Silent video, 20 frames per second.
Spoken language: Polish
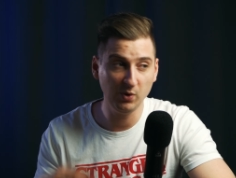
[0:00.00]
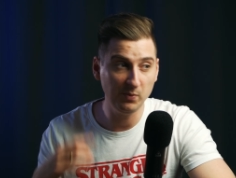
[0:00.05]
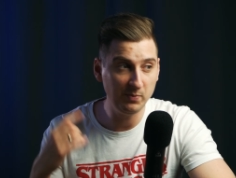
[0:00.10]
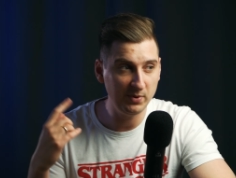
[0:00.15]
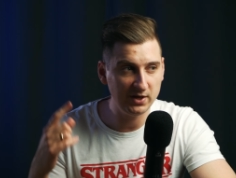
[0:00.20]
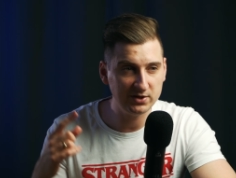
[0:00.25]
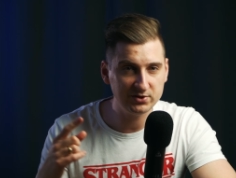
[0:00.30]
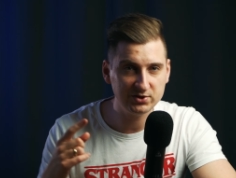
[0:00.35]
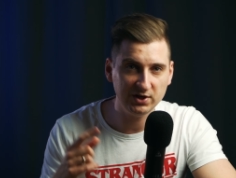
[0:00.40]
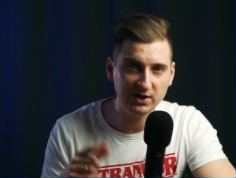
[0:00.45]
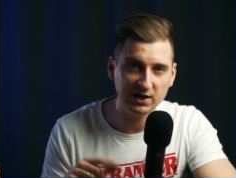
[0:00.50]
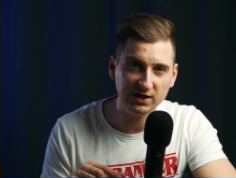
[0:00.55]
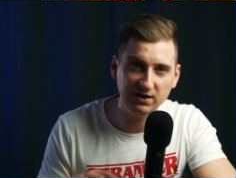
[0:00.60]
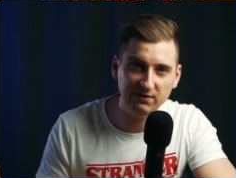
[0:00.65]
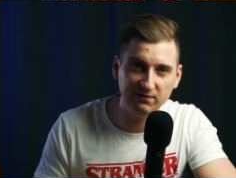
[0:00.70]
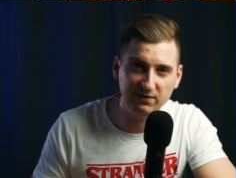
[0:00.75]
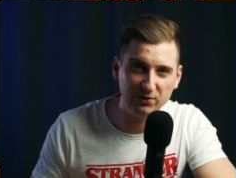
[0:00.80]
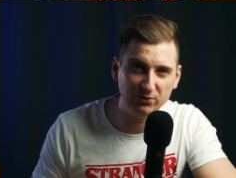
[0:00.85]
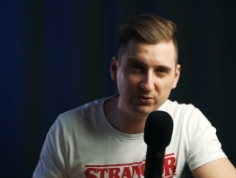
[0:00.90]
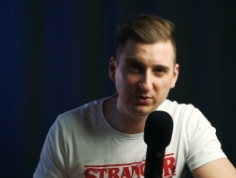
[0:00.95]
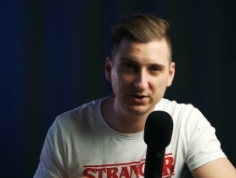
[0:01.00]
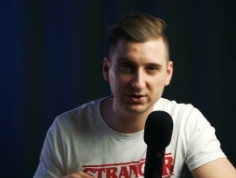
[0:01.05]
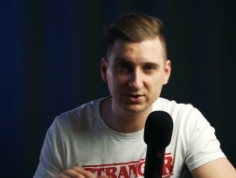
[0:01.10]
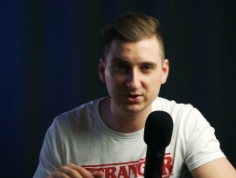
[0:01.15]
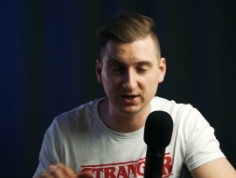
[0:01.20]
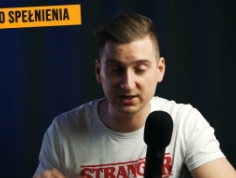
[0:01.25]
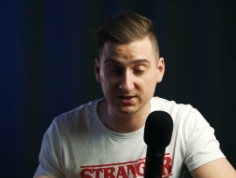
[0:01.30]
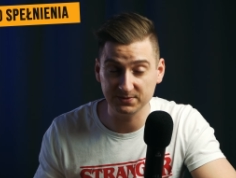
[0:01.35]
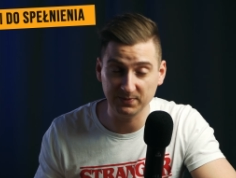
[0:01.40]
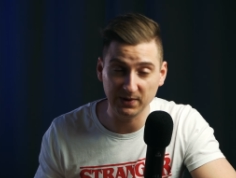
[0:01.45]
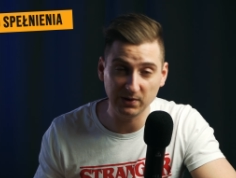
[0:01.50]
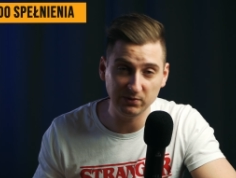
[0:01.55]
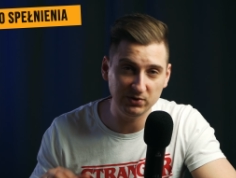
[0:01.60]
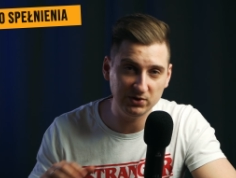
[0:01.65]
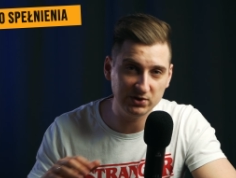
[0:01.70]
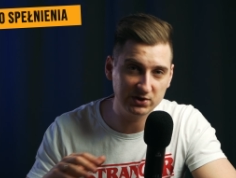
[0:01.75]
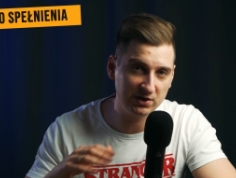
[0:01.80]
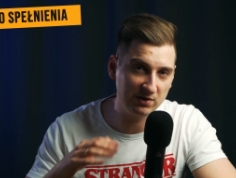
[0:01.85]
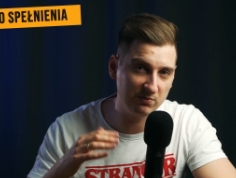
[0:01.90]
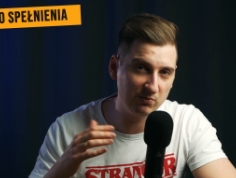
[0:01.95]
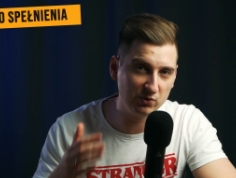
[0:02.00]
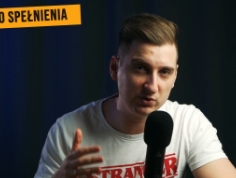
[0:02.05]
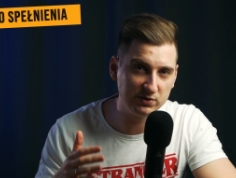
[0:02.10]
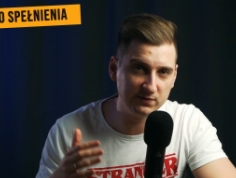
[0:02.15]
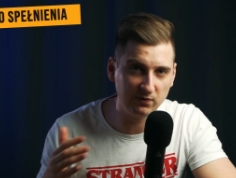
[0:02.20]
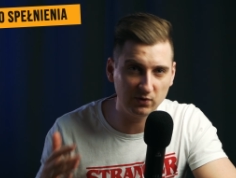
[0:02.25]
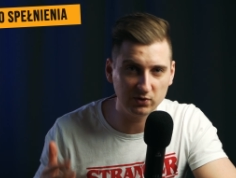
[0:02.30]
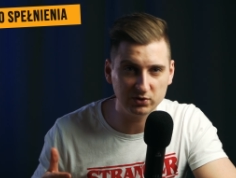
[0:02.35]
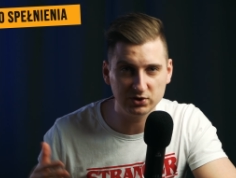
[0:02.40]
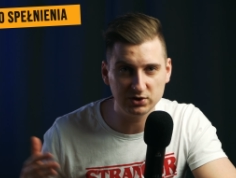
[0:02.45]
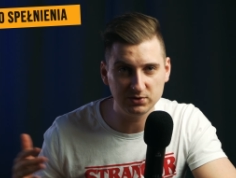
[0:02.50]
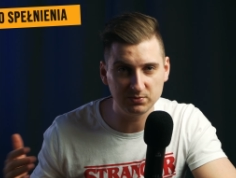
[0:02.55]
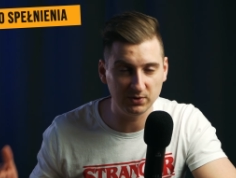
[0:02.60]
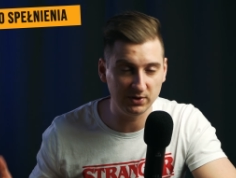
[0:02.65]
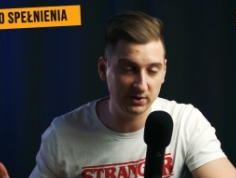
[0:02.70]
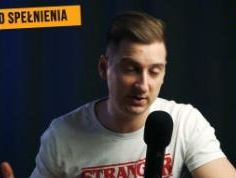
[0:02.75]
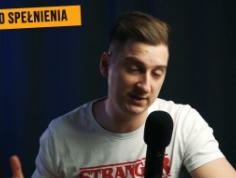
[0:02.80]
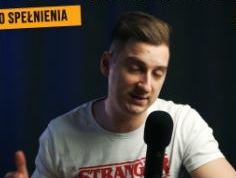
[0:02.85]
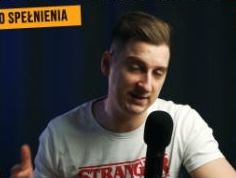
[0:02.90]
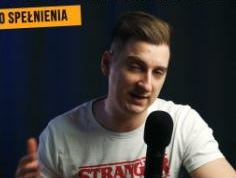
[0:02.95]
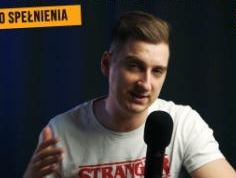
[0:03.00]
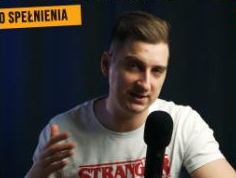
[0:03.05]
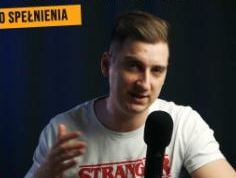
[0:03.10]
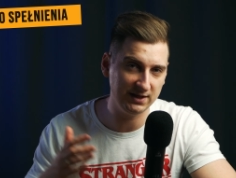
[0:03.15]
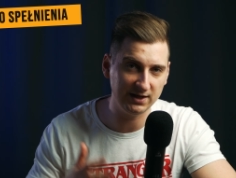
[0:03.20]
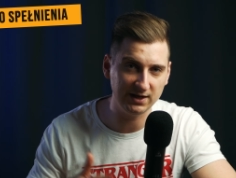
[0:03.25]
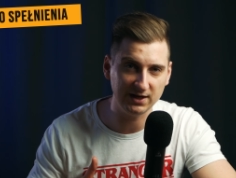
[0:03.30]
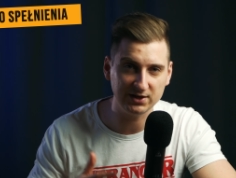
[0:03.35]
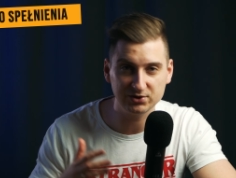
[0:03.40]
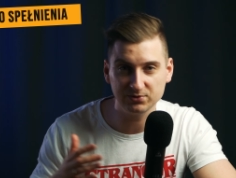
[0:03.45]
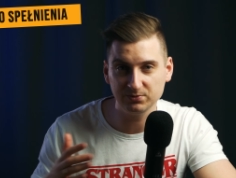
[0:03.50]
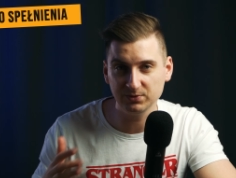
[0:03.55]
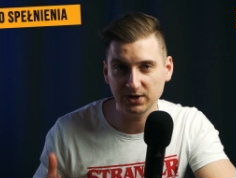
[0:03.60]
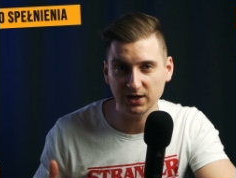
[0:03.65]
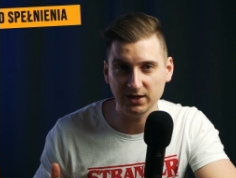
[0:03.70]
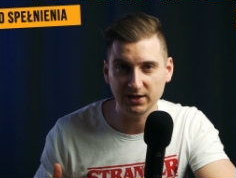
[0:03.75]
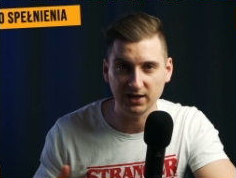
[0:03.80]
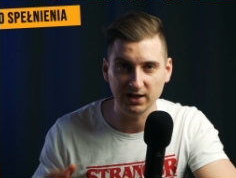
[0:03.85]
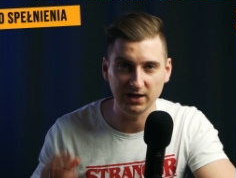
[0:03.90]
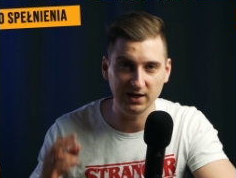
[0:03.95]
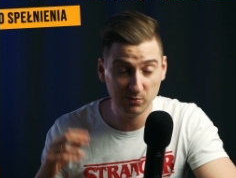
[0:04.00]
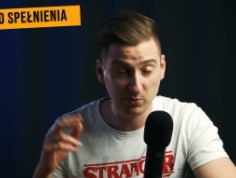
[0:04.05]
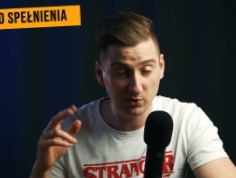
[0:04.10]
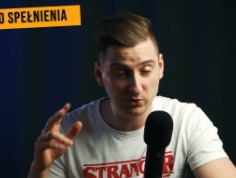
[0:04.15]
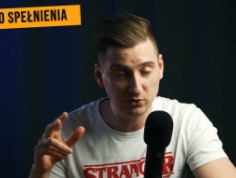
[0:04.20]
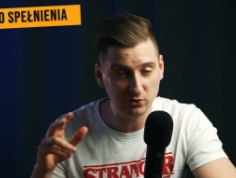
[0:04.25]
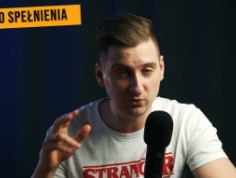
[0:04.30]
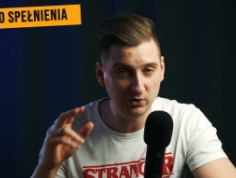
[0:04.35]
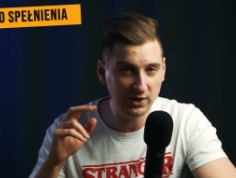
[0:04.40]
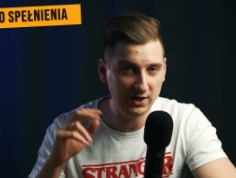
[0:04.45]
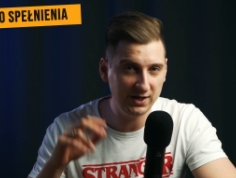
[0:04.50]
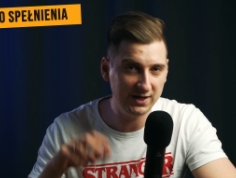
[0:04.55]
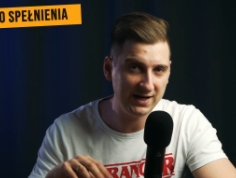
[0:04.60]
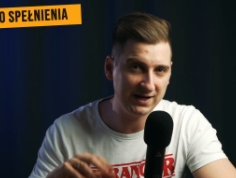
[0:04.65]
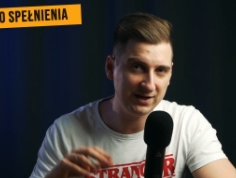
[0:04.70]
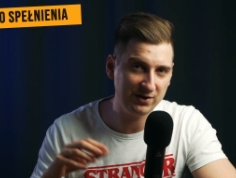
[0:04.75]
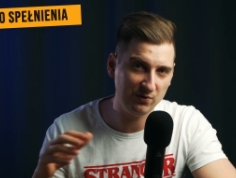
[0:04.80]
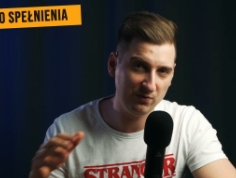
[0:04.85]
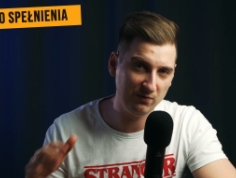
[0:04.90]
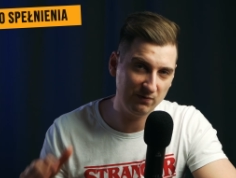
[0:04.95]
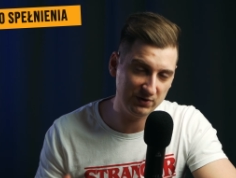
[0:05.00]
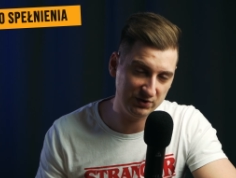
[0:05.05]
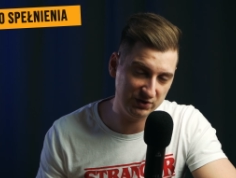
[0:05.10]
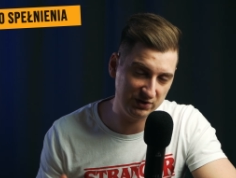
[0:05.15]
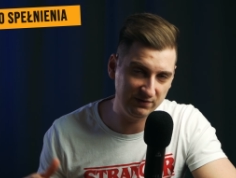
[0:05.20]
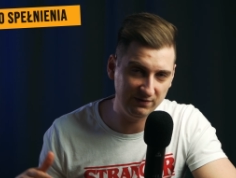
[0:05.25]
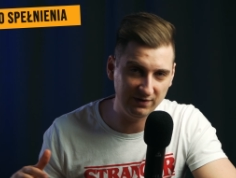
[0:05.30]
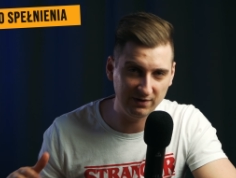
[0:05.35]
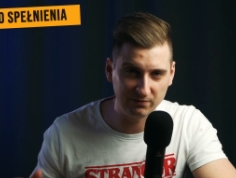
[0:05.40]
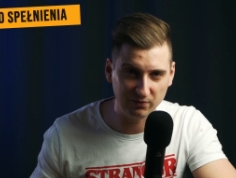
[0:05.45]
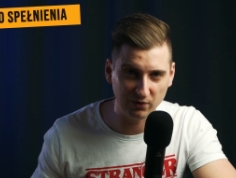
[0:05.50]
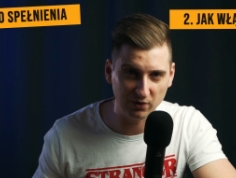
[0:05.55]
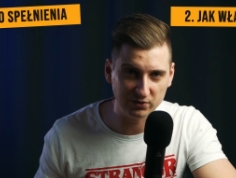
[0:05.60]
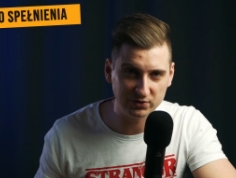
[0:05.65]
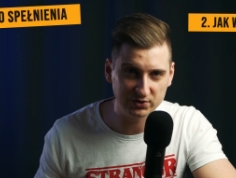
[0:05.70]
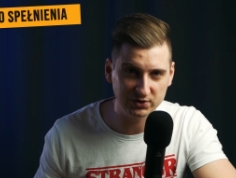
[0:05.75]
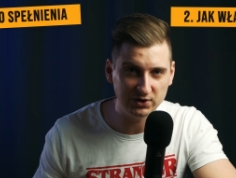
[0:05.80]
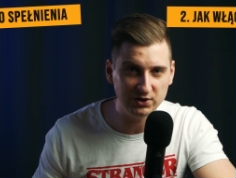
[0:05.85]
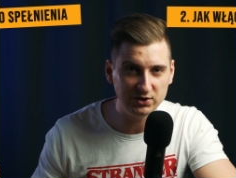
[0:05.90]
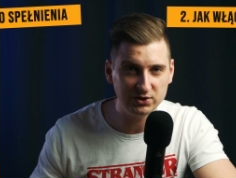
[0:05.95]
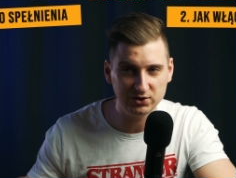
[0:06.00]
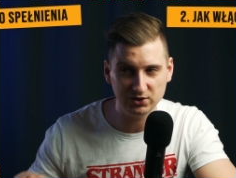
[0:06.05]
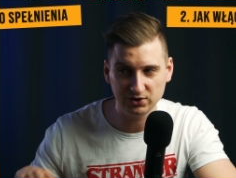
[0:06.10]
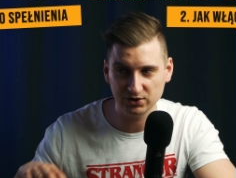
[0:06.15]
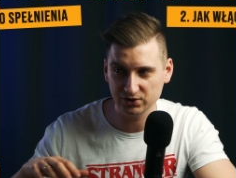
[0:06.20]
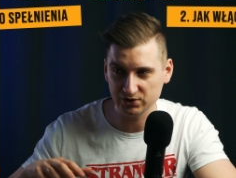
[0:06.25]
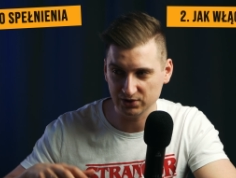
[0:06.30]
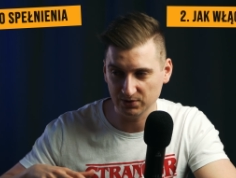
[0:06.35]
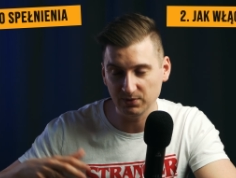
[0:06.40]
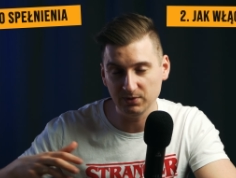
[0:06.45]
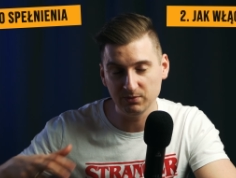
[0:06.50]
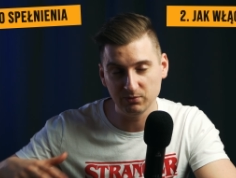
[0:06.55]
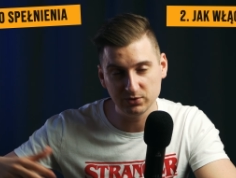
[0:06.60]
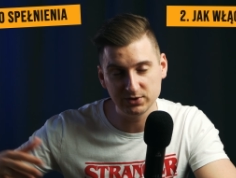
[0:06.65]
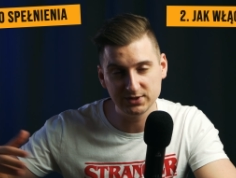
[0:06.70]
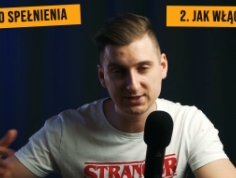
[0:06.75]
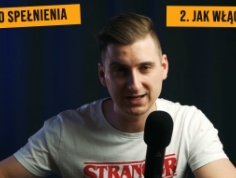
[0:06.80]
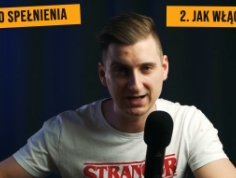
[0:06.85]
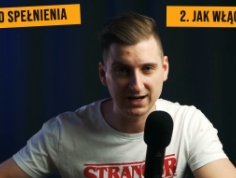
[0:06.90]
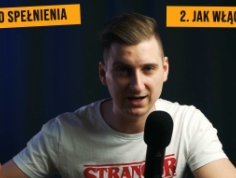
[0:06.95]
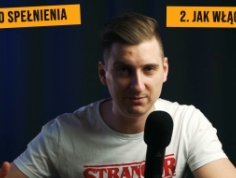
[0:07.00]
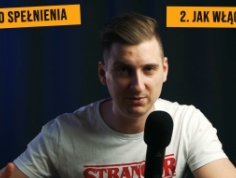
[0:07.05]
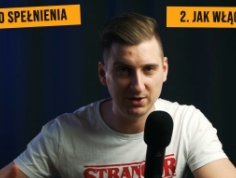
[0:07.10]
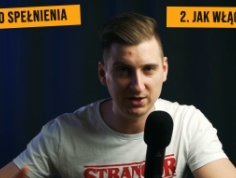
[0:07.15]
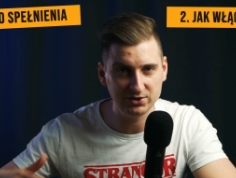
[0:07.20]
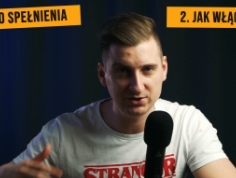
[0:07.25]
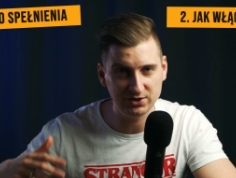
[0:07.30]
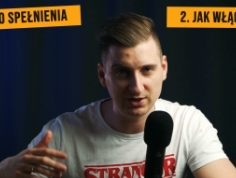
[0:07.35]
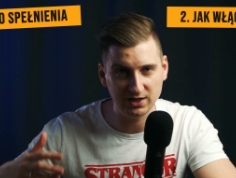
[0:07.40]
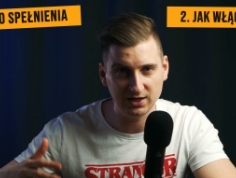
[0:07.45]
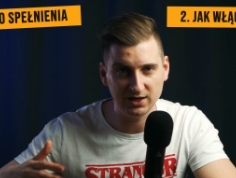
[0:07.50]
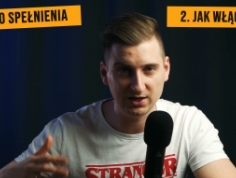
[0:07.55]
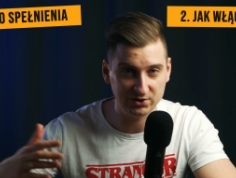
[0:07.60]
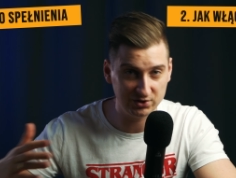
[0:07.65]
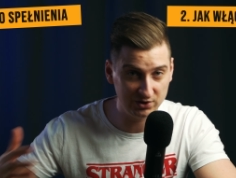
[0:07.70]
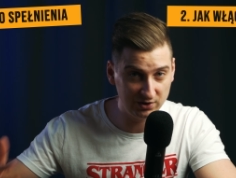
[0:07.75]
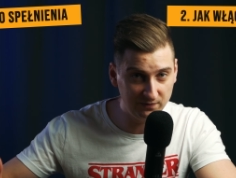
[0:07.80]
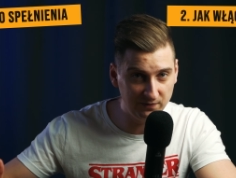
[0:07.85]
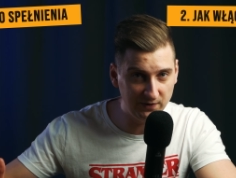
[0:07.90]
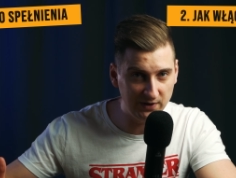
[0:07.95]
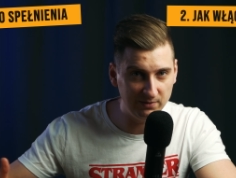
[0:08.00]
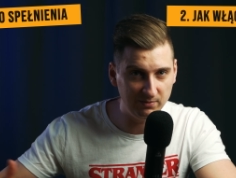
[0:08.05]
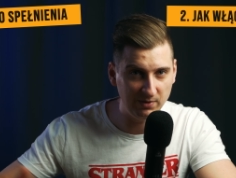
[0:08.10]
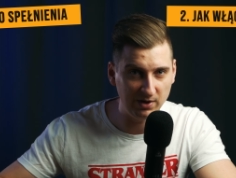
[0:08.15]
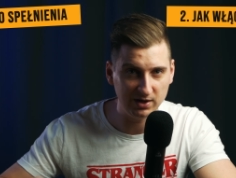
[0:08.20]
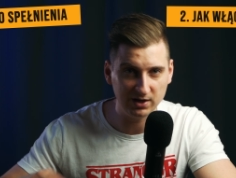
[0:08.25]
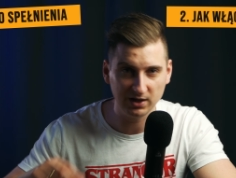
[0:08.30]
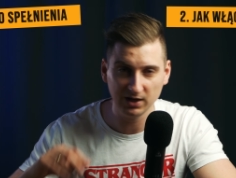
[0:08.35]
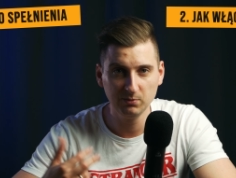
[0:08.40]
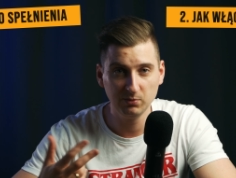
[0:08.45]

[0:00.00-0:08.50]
Po pierwsze, jakie warunki trzeba spełnić, żeby móc włączyć monetyzację na naszym kanale. Po drugie, jak ją właściwie włączyć, żeby móc zarabiać na naszych filmach.